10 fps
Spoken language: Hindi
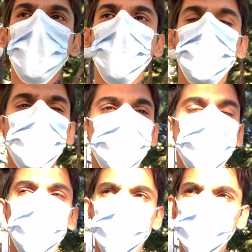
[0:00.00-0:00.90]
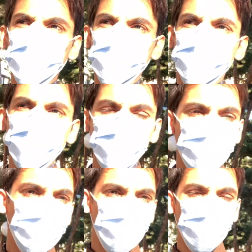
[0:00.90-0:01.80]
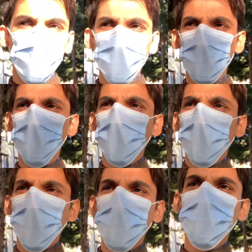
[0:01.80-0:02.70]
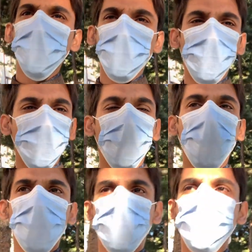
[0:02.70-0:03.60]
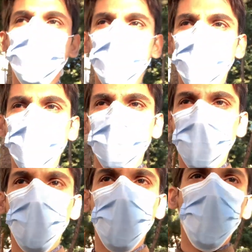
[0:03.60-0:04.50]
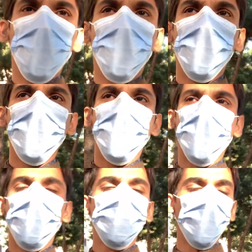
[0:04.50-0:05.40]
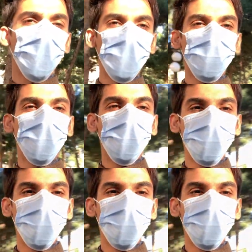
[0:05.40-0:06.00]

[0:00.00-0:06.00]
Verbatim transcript: में रीजन दूसरे रीजन जाने के लिए आपको जो है वो कोरोना का टेस्ट करवाना पड़ता है और आप जो है वो